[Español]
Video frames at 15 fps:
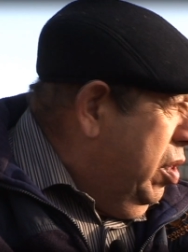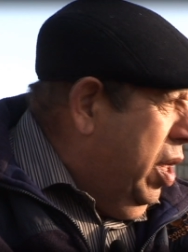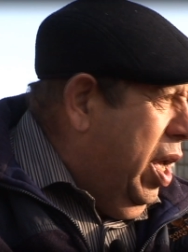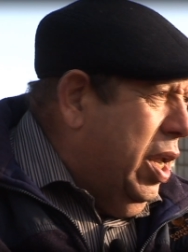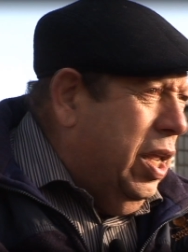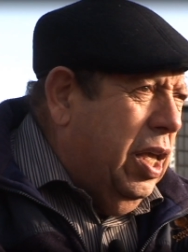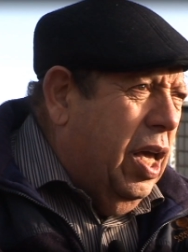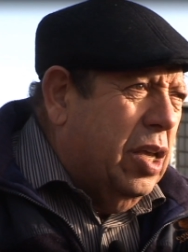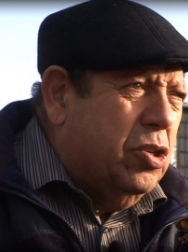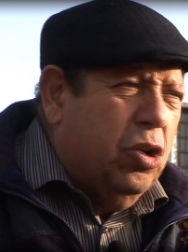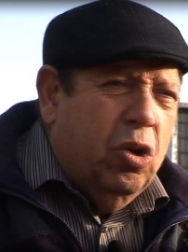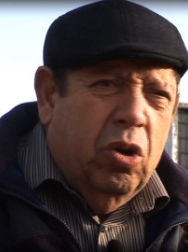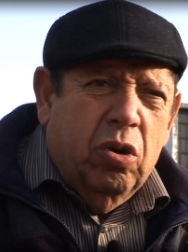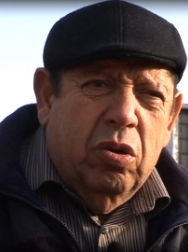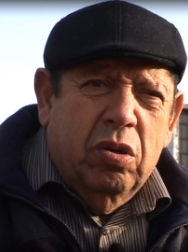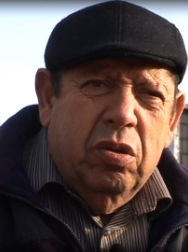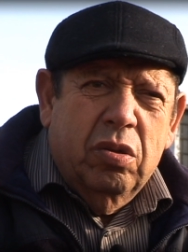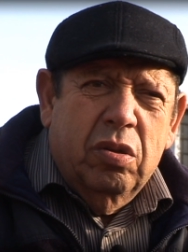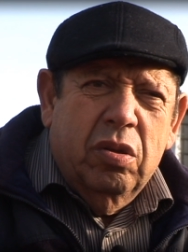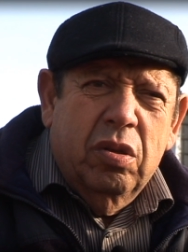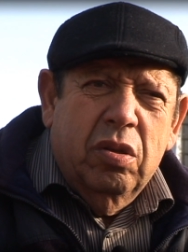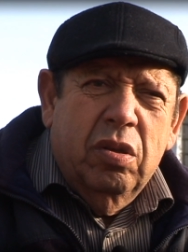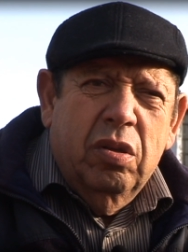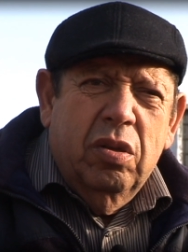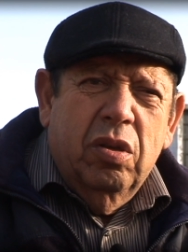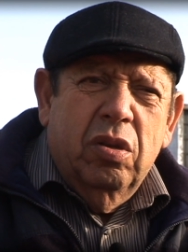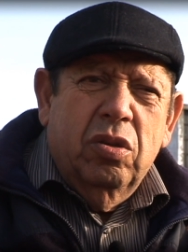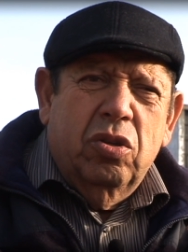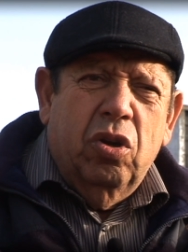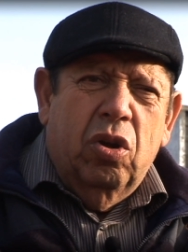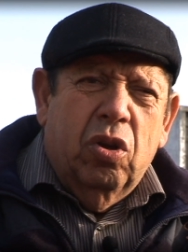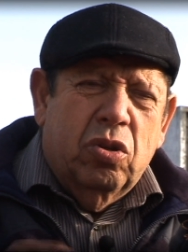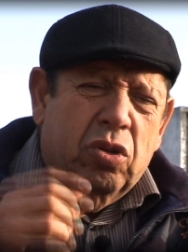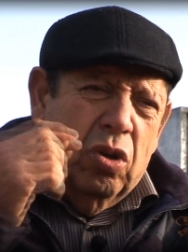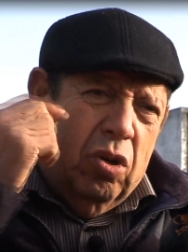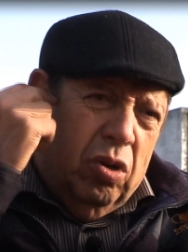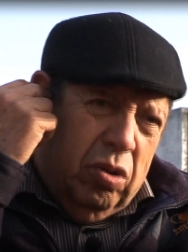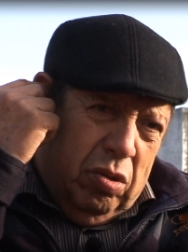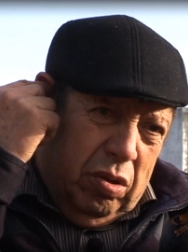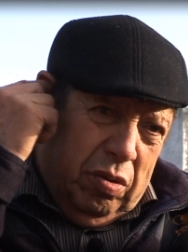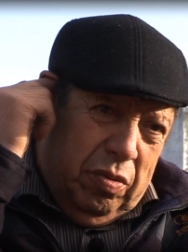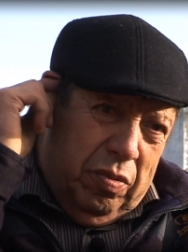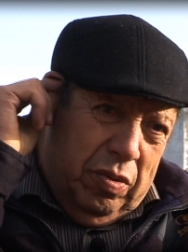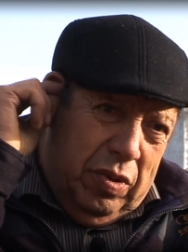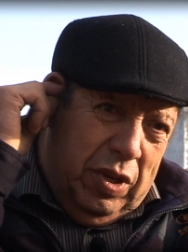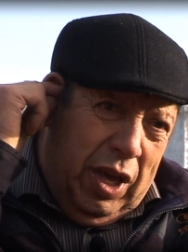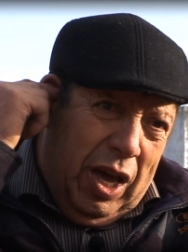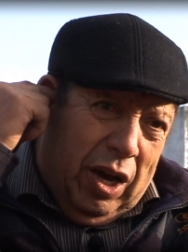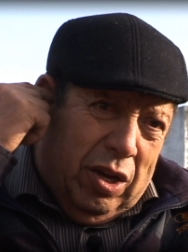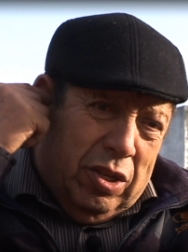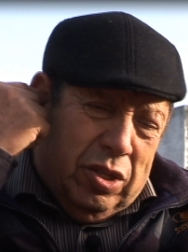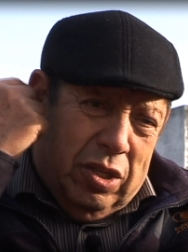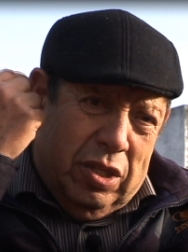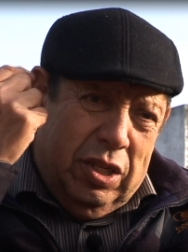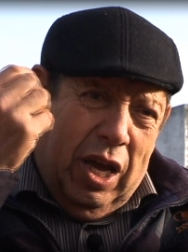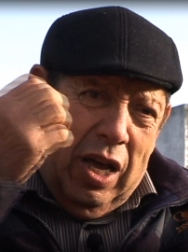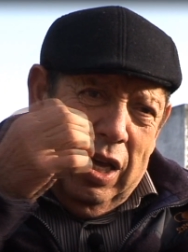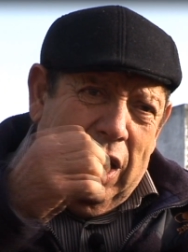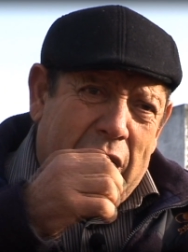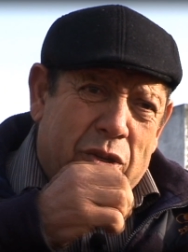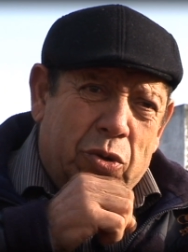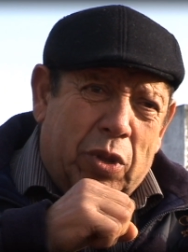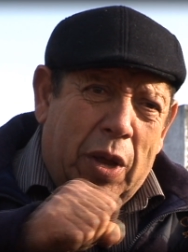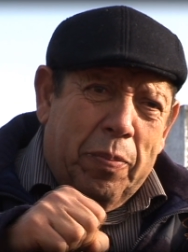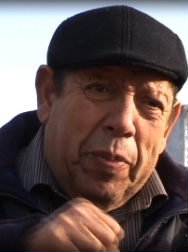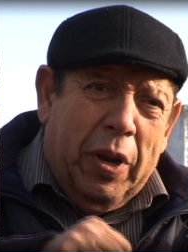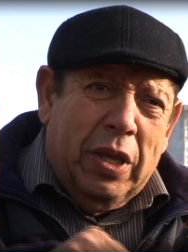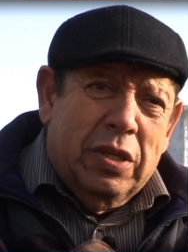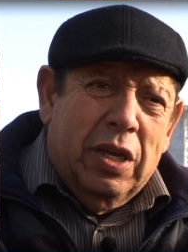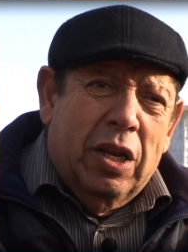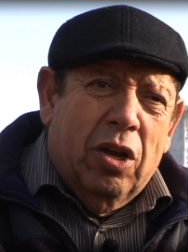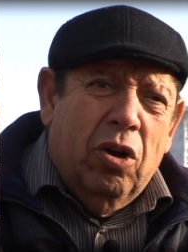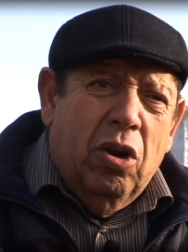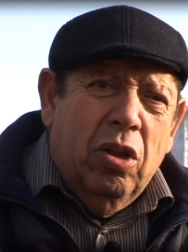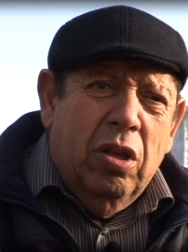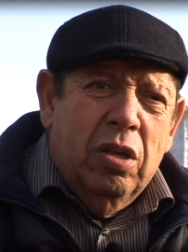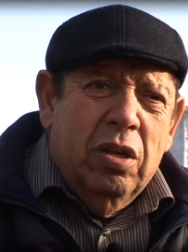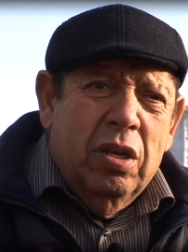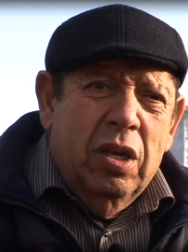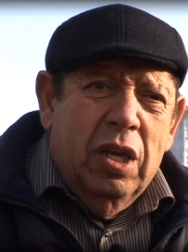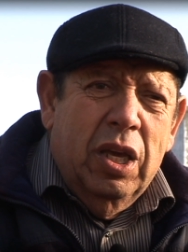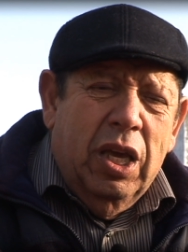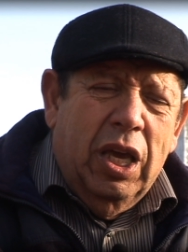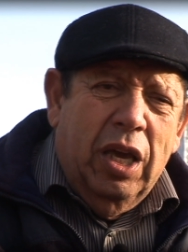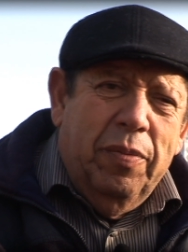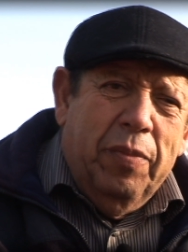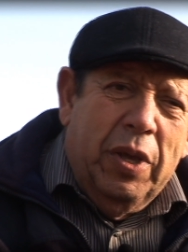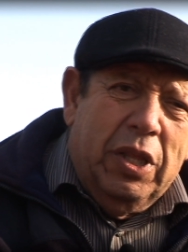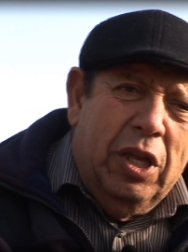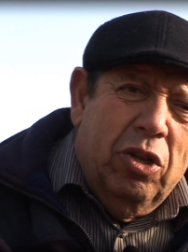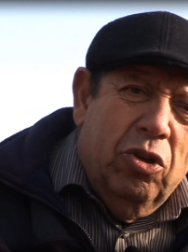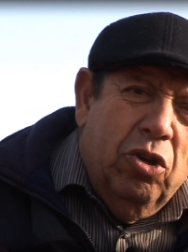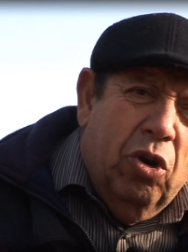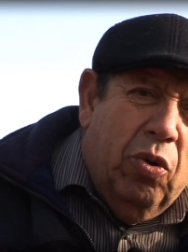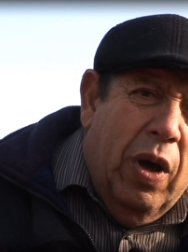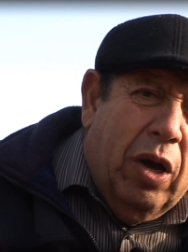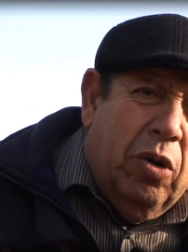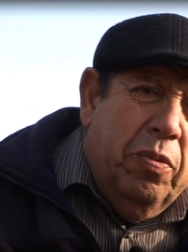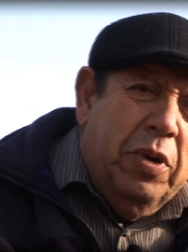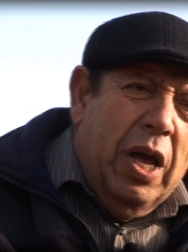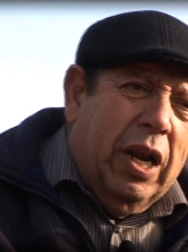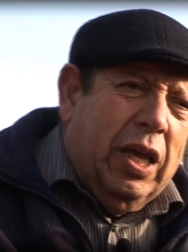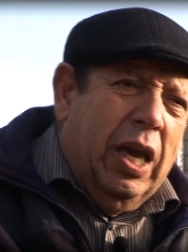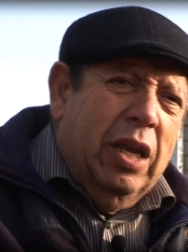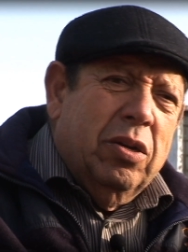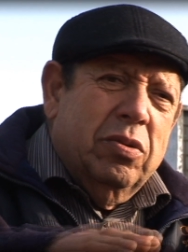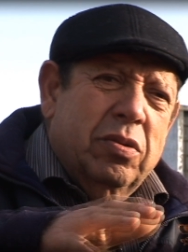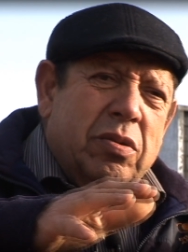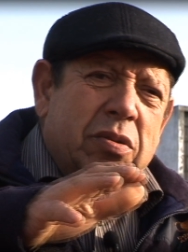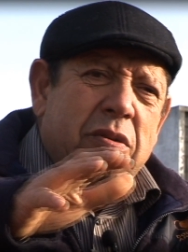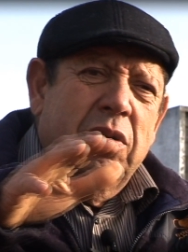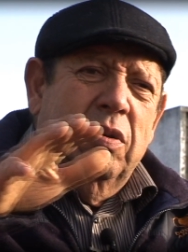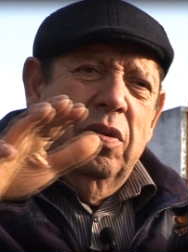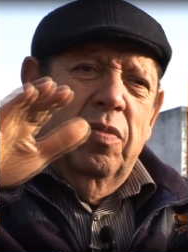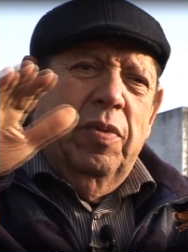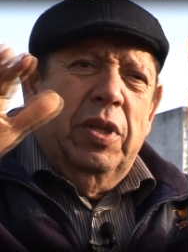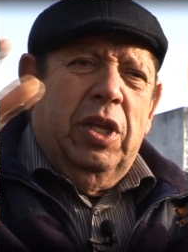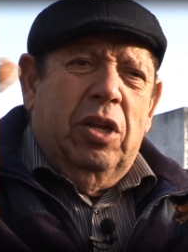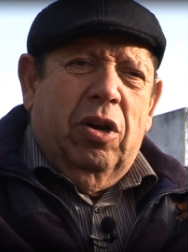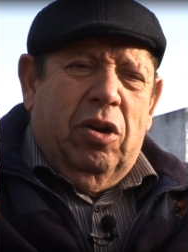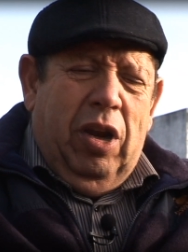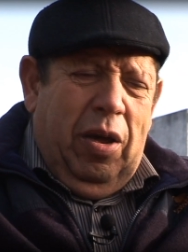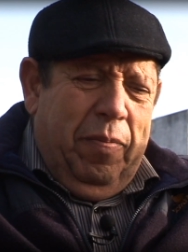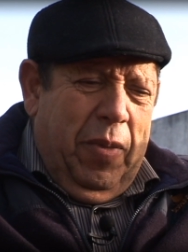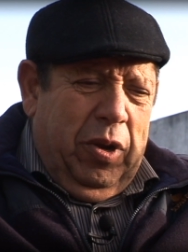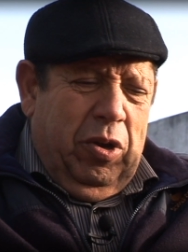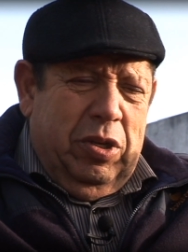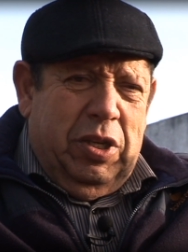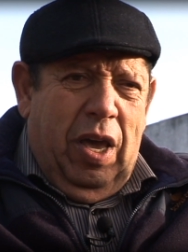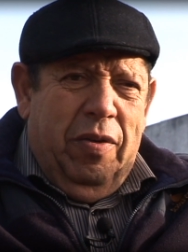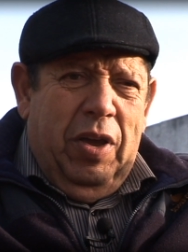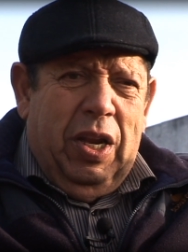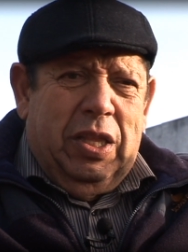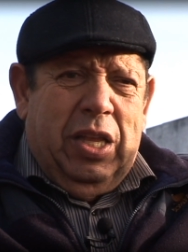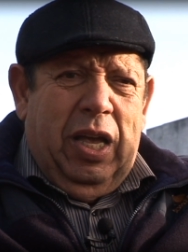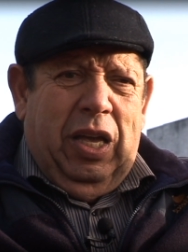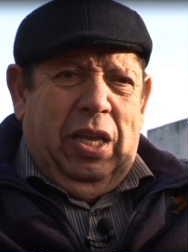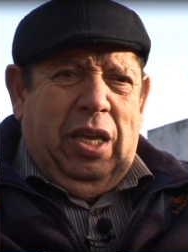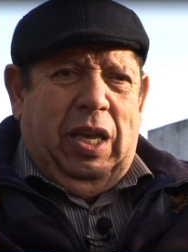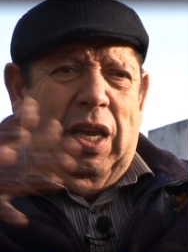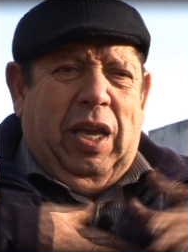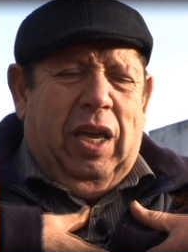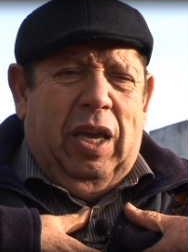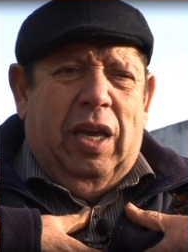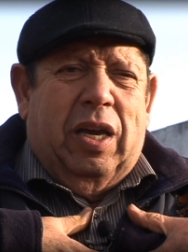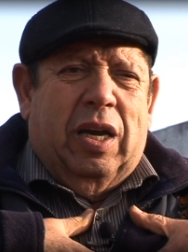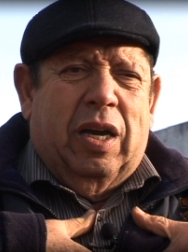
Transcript: él iba solo, solo, solo, y ya iba a chutar para hacer el gol, y me tiro yo igual como un arquero, me tiro con las manos así abiertas y